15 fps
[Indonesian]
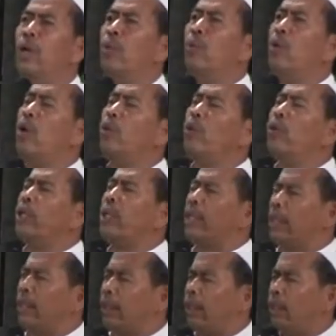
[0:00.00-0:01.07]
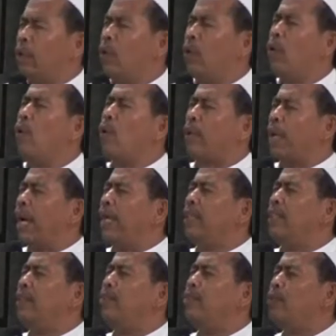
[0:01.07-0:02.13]
Wong kuwi ogak
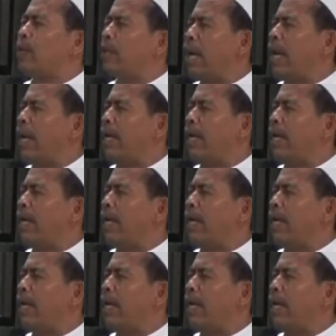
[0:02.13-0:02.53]
dibuka